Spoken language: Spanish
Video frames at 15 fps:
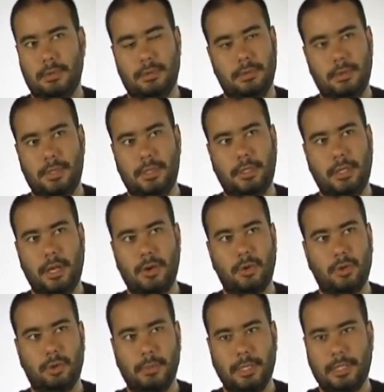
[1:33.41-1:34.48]
yo intenté el
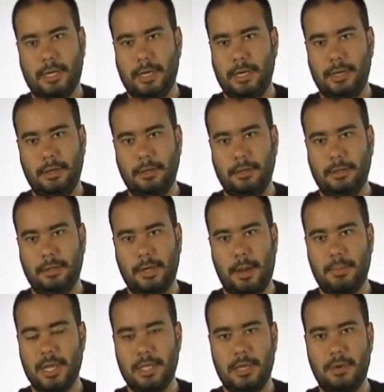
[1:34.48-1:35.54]
cortometraje
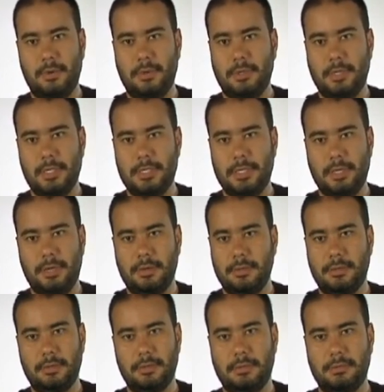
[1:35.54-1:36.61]
amateur desde
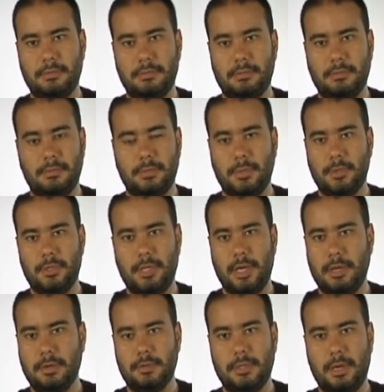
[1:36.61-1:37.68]
los 12
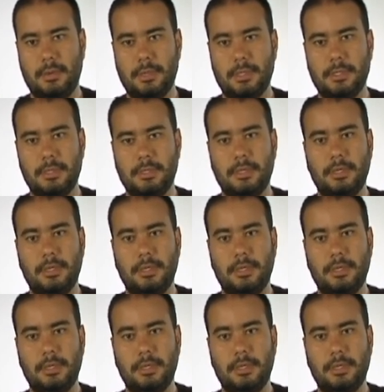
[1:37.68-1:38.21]
años, tal vez,